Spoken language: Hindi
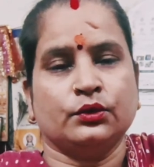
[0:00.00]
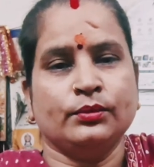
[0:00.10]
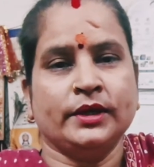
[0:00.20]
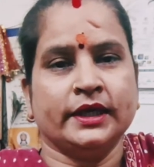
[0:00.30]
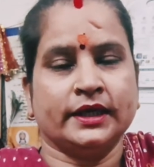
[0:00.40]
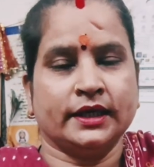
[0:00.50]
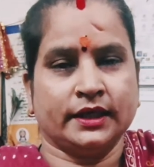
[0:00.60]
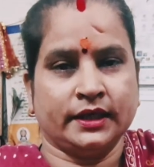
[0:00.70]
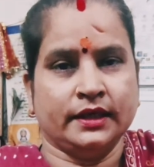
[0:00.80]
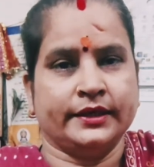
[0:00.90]
रूम लेकर
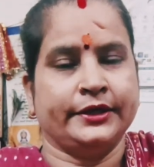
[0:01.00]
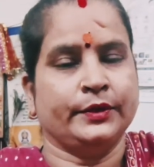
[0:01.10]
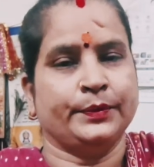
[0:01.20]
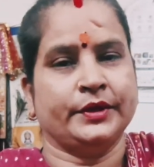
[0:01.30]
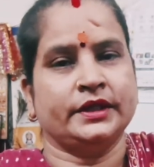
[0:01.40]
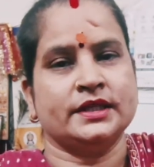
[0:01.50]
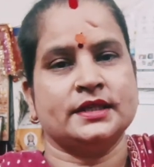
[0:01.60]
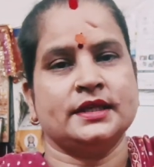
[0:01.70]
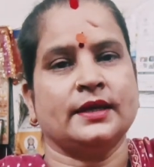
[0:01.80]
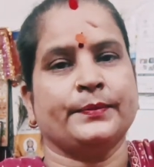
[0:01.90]
के रेंट पे
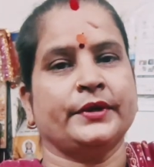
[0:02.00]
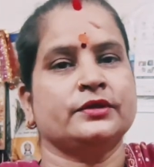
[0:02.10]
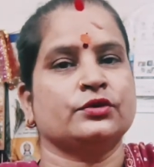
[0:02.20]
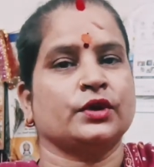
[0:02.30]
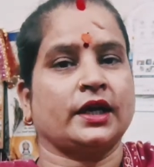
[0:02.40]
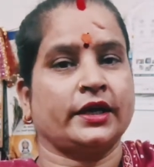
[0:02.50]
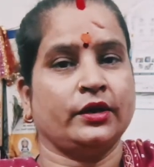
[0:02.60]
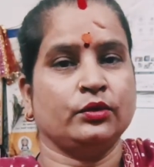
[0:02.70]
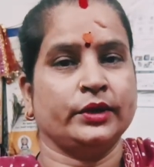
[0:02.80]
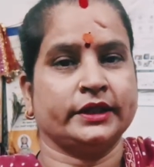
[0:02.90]
दस हजार पे जो
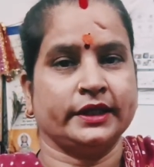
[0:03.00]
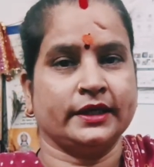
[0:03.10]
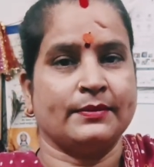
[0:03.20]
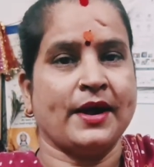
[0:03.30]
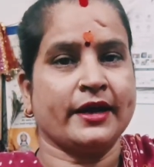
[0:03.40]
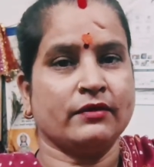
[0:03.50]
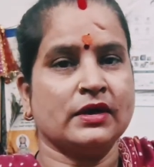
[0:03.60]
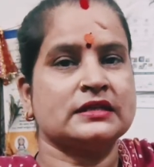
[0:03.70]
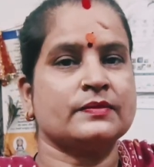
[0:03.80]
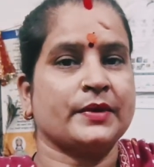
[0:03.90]
रखे हुए थे कमा के
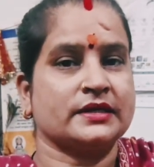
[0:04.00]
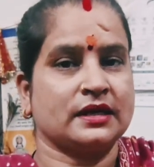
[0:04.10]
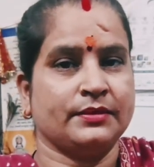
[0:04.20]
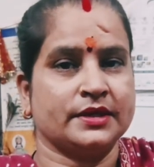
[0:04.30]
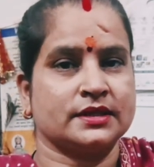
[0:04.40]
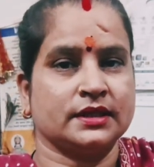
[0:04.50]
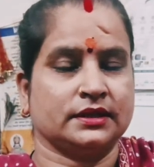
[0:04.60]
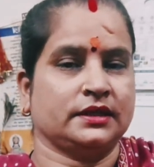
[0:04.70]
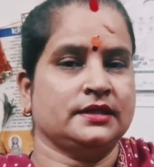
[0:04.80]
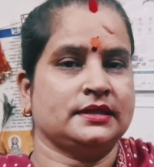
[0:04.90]
वहां से पैसा
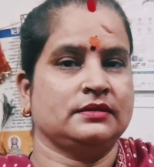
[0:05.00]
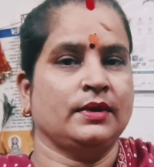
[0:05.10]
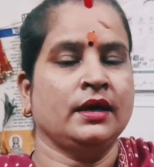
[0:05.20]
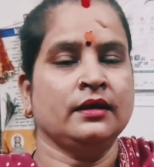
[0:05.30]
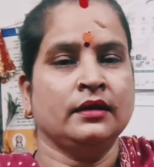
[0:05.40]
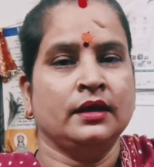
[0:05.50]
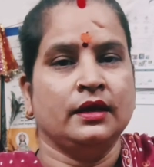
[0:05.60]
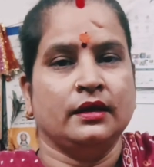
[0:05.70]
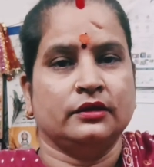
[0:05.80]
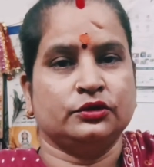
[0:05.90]
भेजते थे सीमा
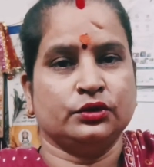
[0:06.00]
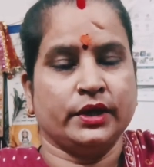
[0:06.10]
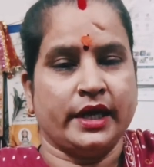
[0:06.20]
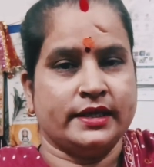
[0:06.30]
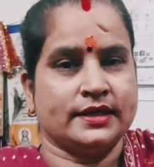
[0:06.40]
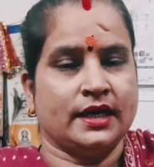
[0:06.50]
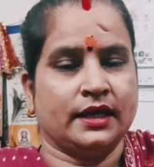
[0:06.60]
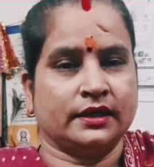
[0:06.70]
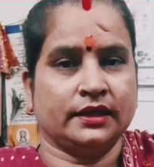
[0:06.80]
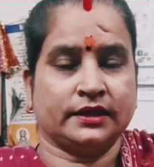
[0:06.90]
जो है ऐसा
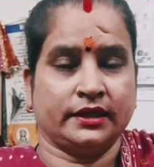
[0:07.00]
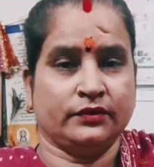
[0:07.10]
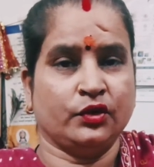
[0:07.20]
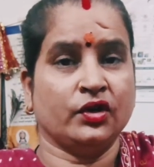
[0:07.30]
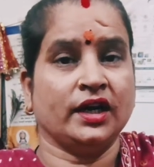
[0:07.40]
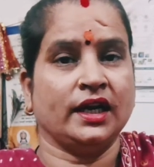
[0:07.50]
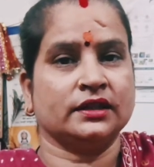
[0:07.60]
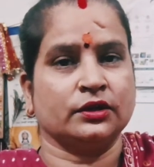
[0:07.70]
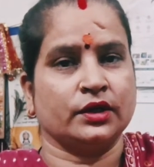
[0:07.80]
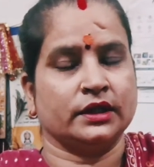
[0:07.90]
हरकत करी वो
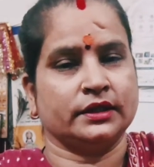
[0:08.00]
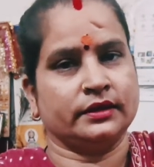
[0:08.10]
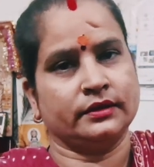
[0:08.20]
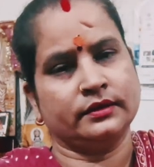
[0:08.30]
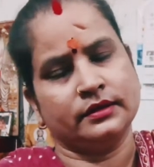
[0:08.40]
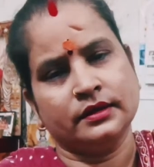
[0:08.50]
गलत औरत है